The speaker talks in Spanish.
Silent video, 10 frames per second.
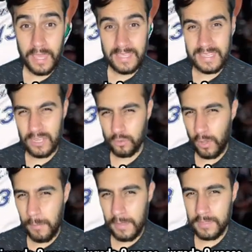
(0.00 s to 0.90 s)
y
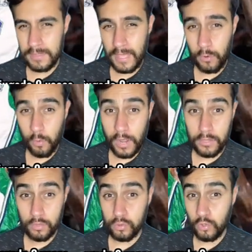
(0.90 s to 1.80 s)
actualmente ha
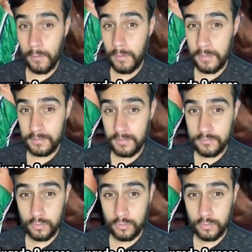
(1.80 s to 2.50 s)
jugado nueve veces